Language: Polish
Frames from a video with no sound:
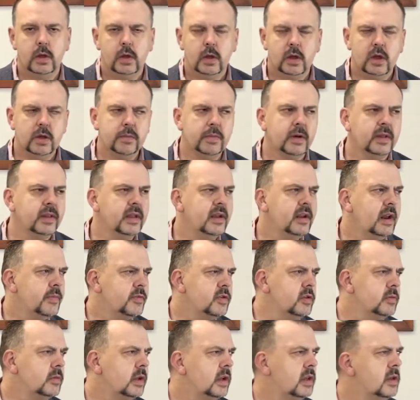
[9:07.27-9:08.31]
Chyba
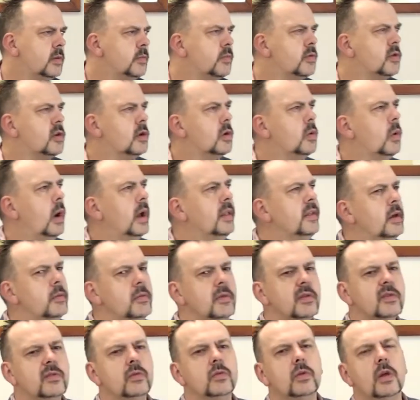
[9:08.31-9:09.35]
najlepszym takim przykładem
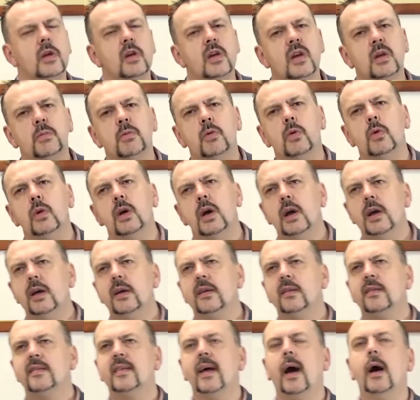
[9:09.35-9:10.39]
jest tutaj król
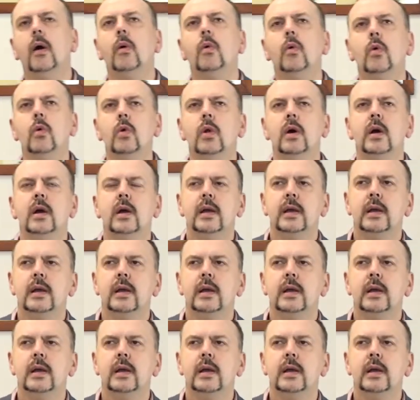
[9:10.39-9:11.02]
Saul,